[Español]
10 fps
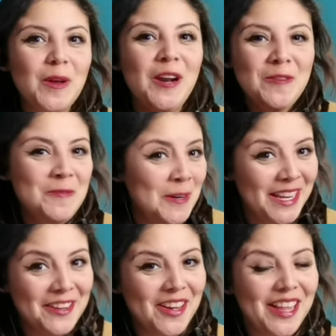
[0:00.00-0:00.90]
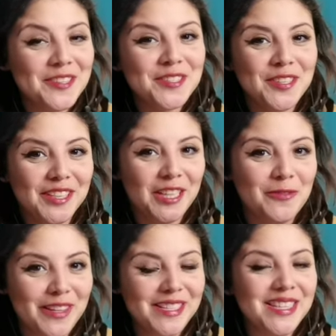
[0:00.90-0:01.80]
pero muy enojados con
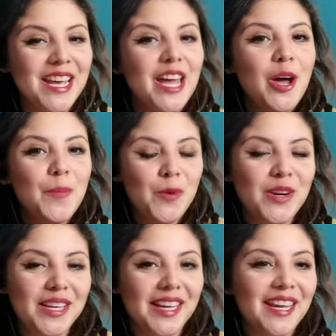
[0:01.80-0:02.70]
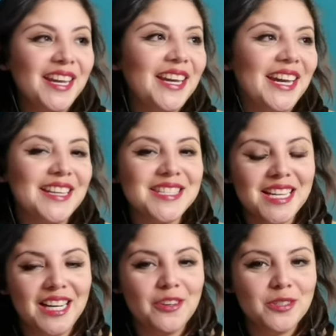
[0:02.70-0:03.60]
Netflix porque
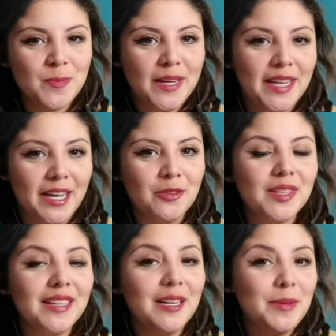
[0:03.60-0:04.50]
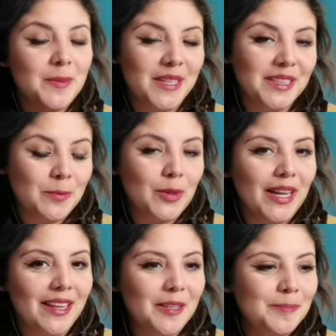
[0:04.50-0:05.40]
cancelaron Spinning Out en la primera
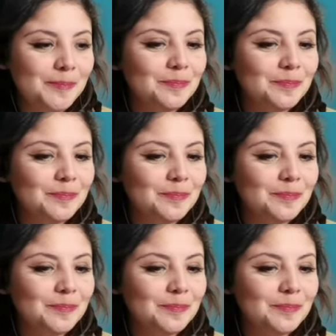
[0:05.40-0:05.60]
temporada.